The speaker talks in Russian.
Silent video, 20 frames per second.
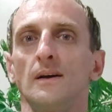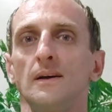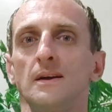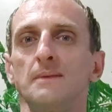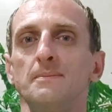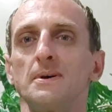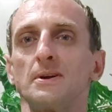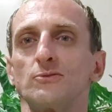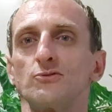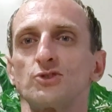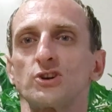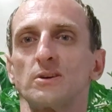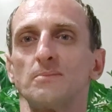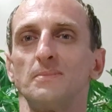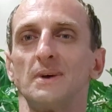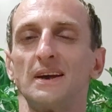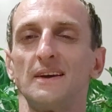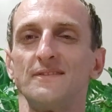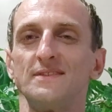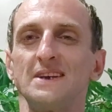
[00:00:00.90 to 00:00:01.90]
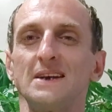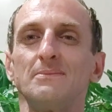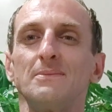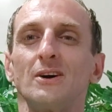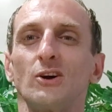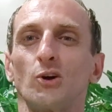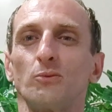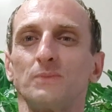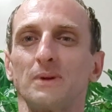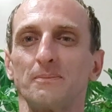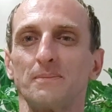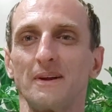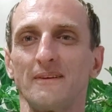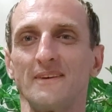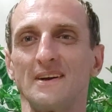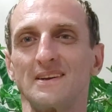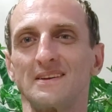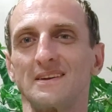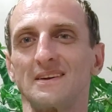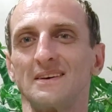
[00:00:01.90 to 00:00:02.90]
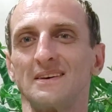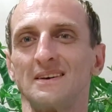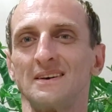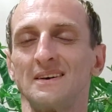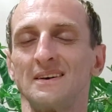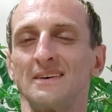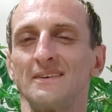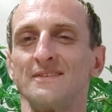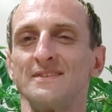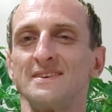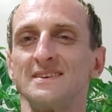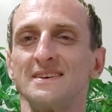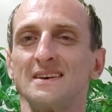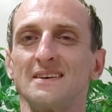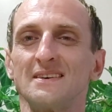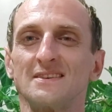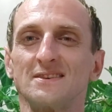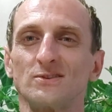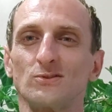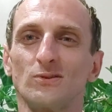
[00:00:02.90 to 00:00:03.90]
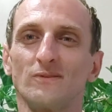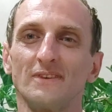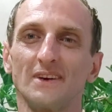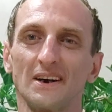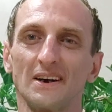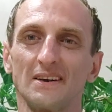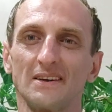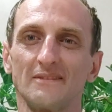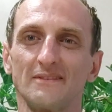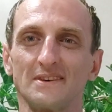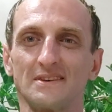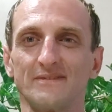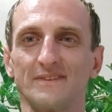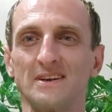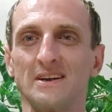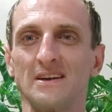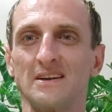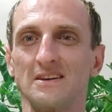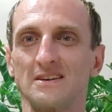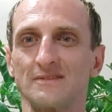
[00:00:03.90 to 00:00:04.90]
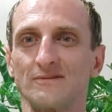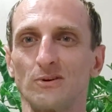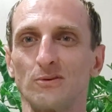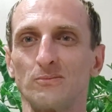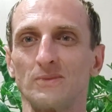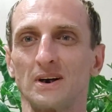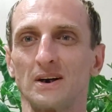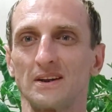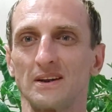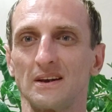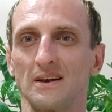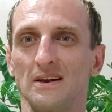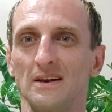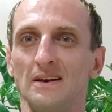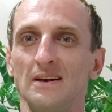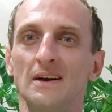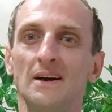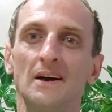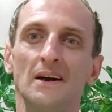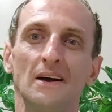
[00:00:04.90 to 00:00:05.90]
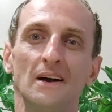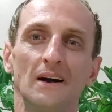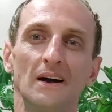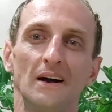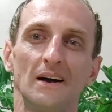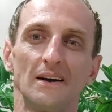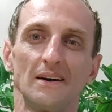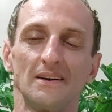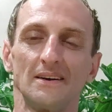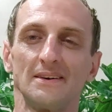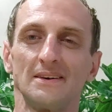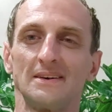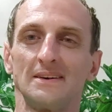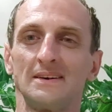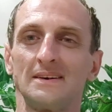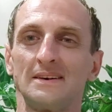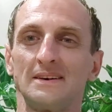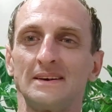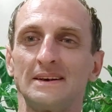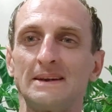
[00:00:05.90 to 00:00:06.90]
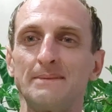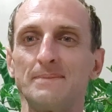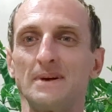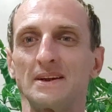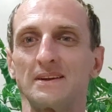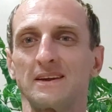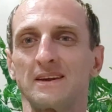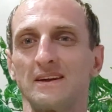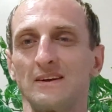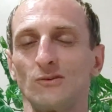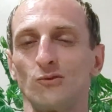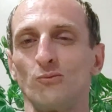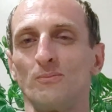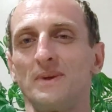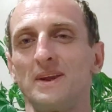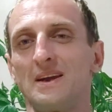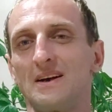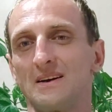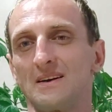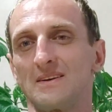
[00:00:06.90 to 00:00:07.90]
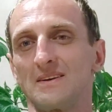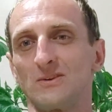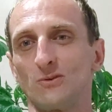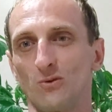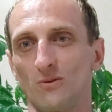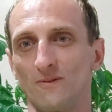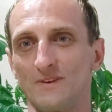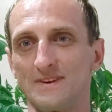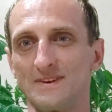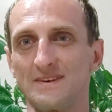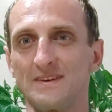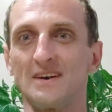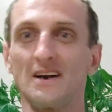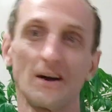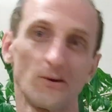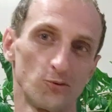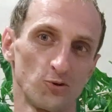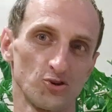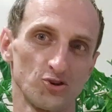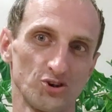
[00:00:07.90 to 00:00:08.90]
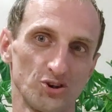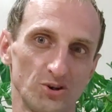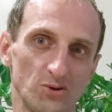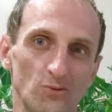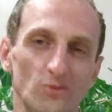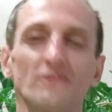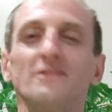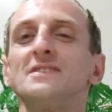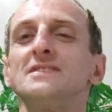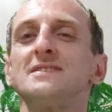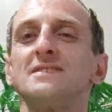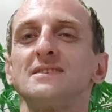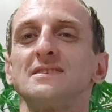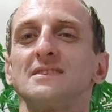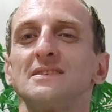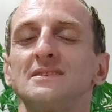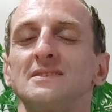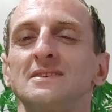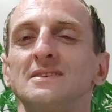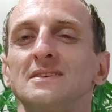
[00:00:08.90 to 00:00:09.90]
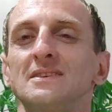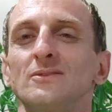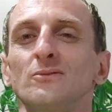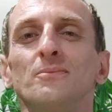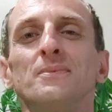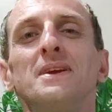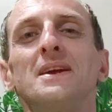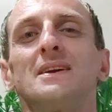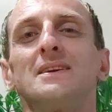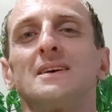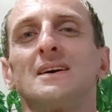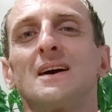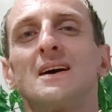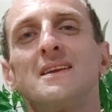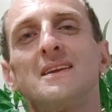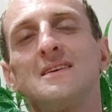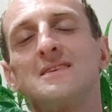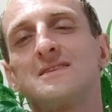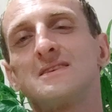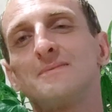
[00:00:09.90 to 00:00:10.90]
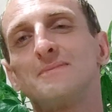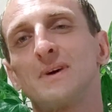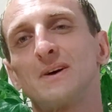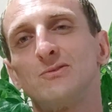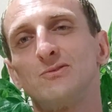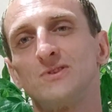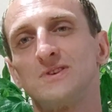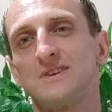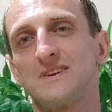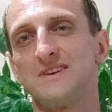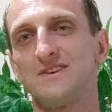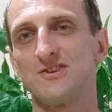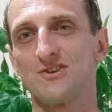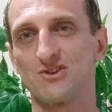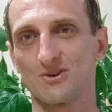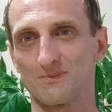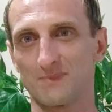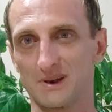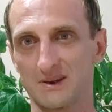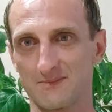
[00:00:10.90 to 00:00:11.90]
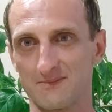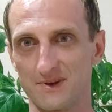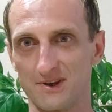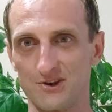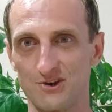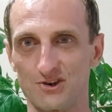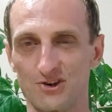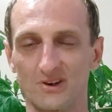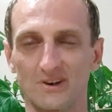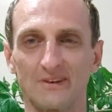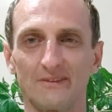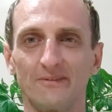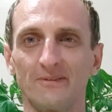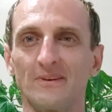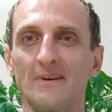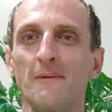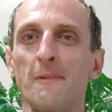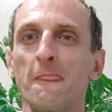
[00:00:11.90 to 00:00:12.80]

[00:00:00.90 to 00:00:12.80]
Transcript: Ребятушки мои, всем огромный привет. А, всех снова рад вас видеть на своем канале. А, ребятки, у меня новость, хорошая новость. А, у меня наконец набралось тысяча подписчиков,